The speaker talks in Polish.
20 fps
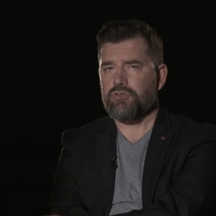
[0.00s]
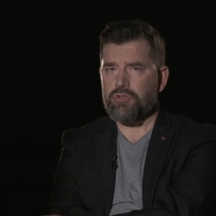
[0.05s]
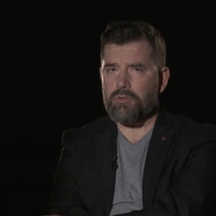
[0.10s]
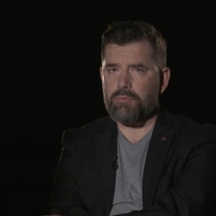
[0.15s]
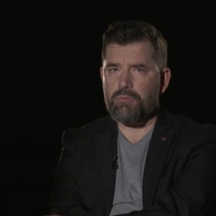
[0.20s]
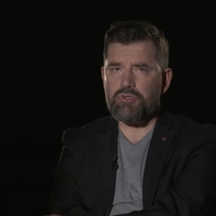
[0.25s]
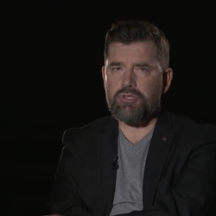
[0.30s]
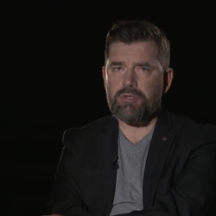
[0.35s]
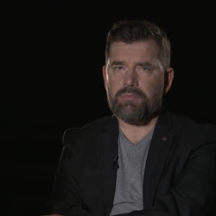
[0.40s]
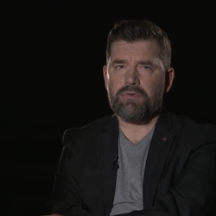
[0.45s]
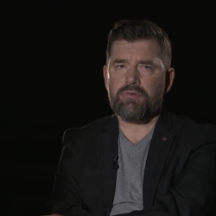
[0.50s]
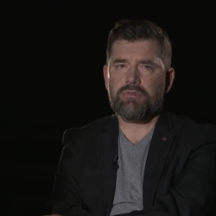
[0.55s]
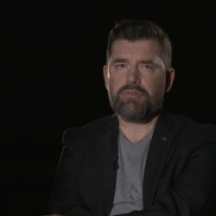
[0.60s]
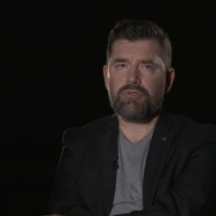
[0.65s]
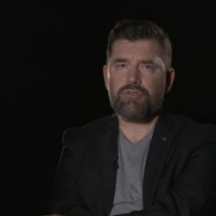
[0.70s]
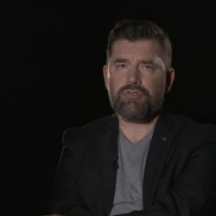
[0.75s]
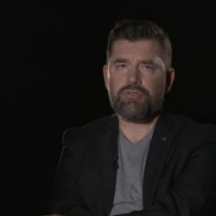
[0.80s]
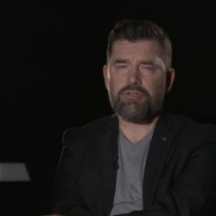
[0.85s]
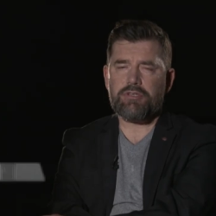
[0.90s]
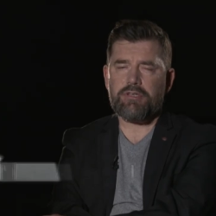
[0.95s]
Czy to można
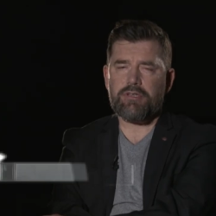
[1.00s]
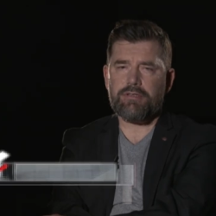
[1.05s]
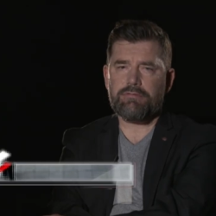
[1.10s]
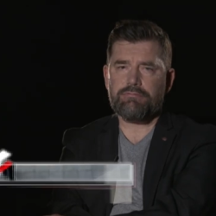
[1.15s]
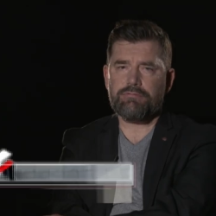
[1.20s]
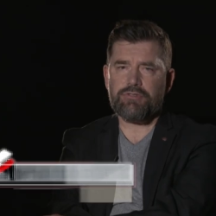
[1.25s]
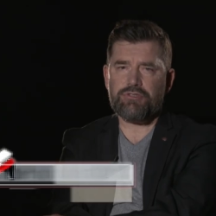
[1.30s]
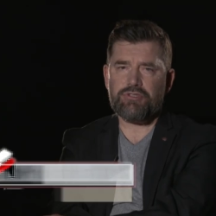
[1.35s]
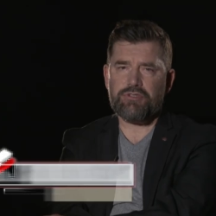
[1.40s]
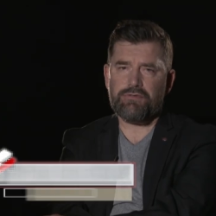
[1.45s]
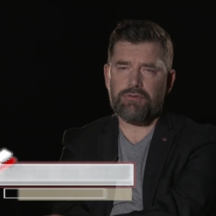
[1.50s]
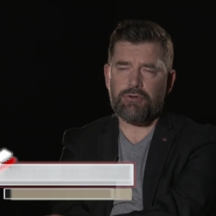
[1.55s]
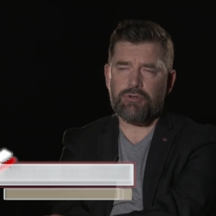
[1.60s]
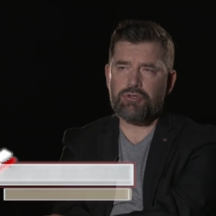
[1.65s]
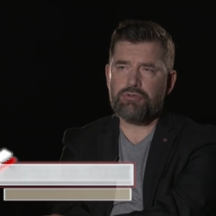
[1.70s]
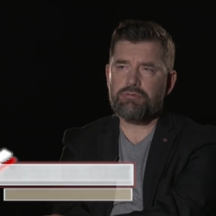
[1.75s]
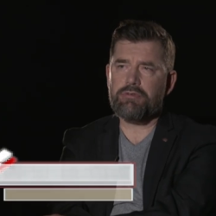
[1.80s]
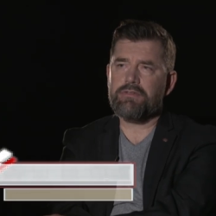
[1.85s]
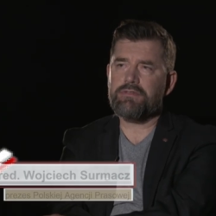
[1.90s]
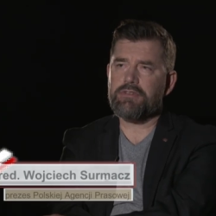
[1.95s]
powiedzieć, że ja właśnie
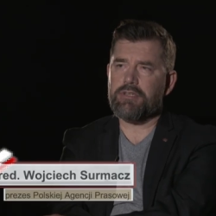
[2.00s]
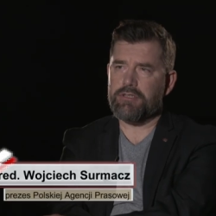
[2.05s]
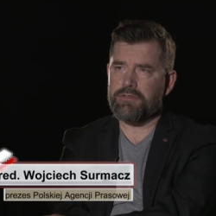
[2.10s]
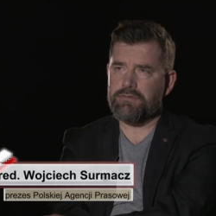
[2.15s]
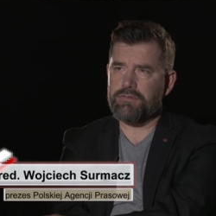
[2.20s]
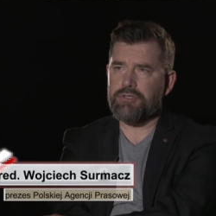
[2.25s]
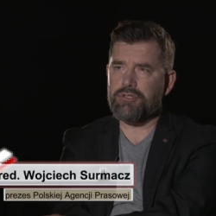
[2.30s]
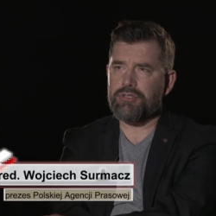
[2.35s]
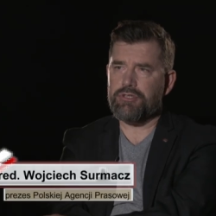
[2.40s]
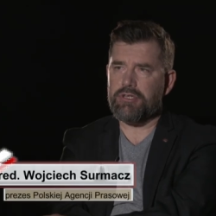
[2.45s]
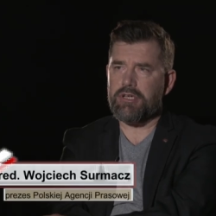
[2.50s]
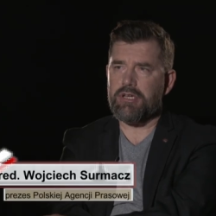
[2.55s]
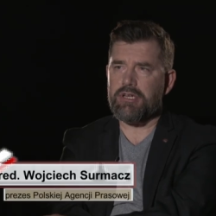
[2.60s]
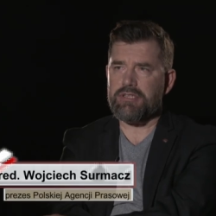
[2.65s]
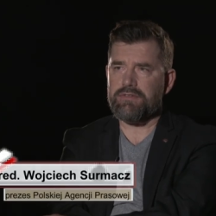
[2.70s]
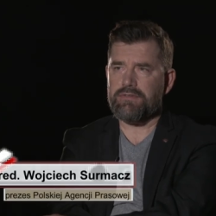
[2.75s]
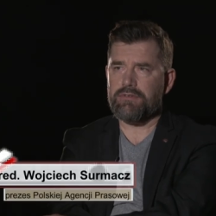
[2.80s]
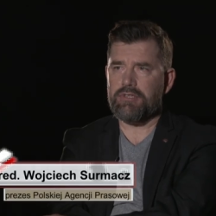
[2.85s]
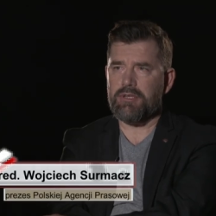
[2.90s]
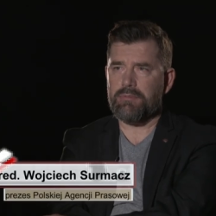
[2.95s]
wchodziłem wtedy w
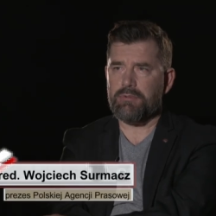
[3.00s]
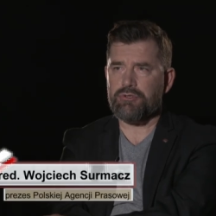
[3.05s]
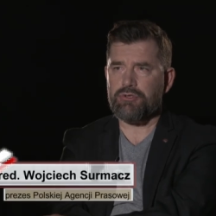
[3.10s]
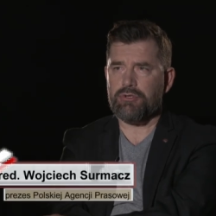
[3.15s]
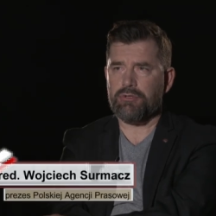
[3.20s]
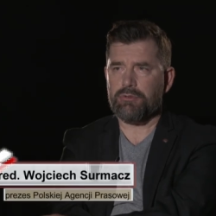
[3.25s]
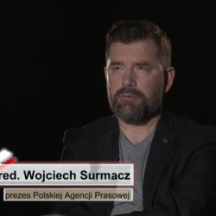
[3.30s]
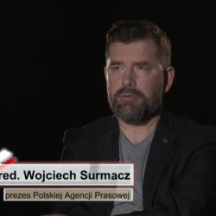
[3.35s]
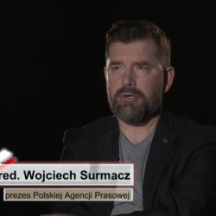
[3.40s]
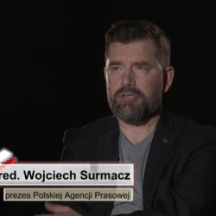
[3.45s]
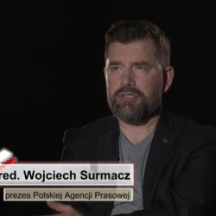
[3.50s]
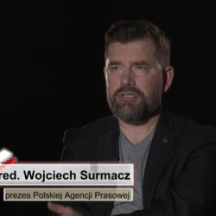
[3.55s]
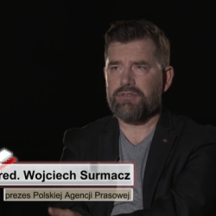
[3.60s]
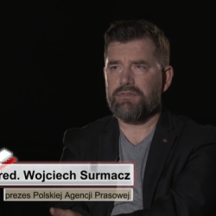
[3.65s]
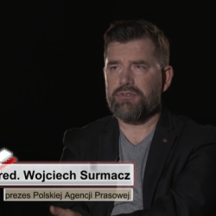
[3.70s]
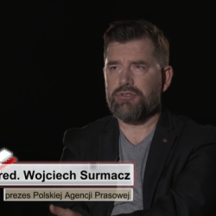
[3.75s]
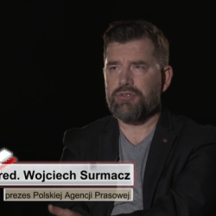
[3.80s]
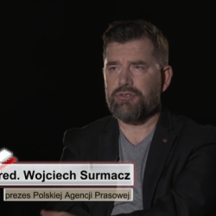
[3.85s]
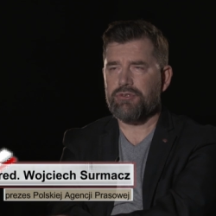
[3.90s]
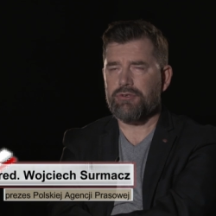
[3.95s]
dziennikarstwo na początku lat
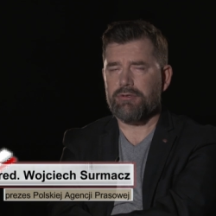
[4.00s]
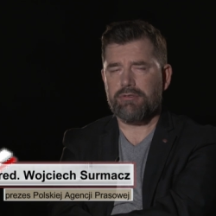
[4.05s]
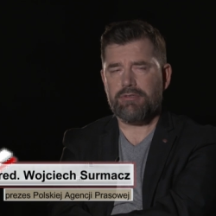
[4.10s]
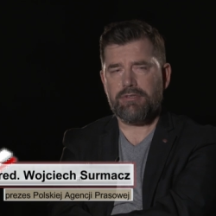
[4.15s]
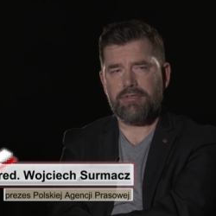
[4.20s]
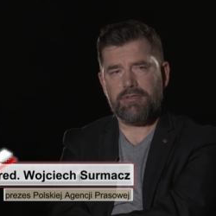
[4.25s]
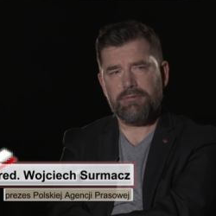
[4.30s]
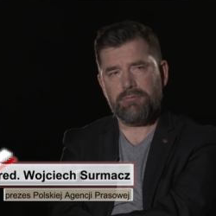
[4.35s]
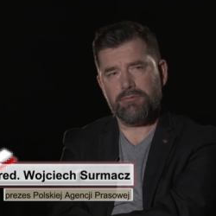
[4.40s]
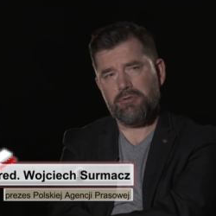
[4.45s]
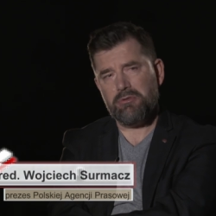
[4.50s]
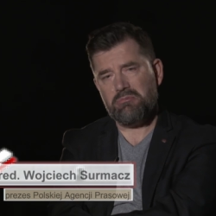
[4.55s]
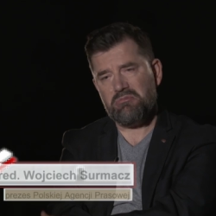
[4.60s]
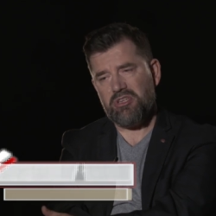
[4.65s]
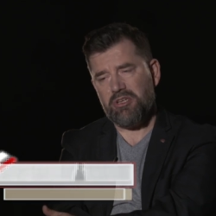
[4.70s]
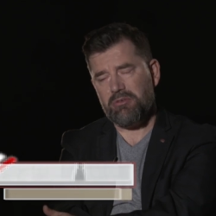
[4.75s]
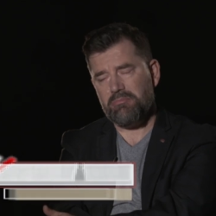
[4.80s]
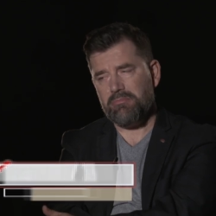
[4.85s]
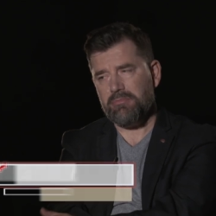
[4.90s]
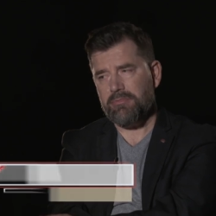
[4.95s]
90.
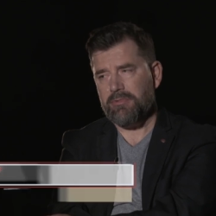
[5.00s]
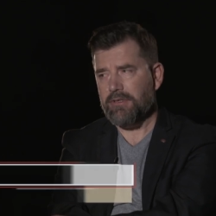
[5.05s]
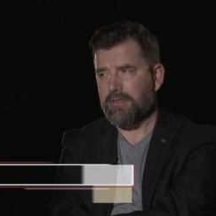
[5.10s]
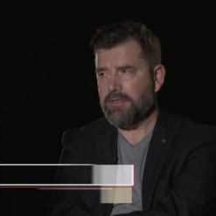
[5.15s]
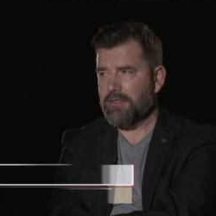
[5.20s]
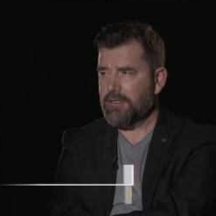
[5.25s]
Byłem tam,